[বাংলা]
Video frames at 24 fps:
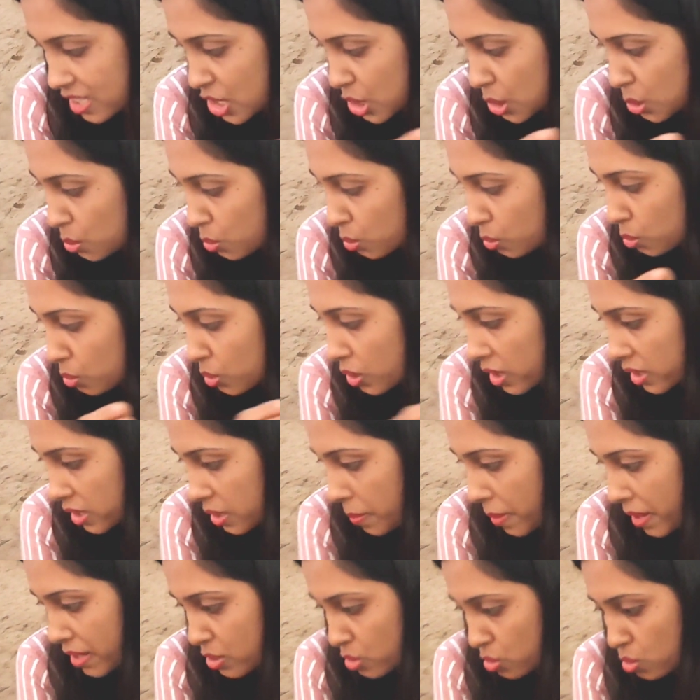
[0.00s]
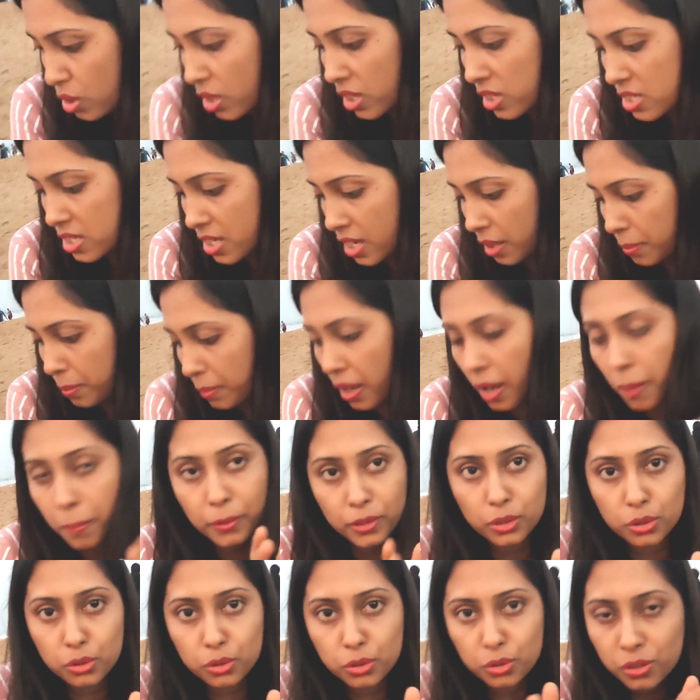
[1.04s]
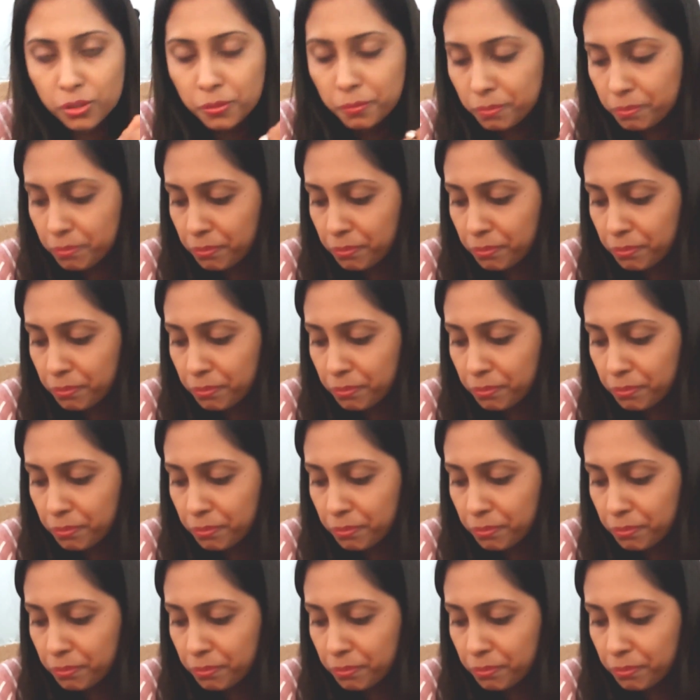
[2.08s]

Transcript: ঝিনুক কুড়াতে ব্যস্ত আছে আপাতত তো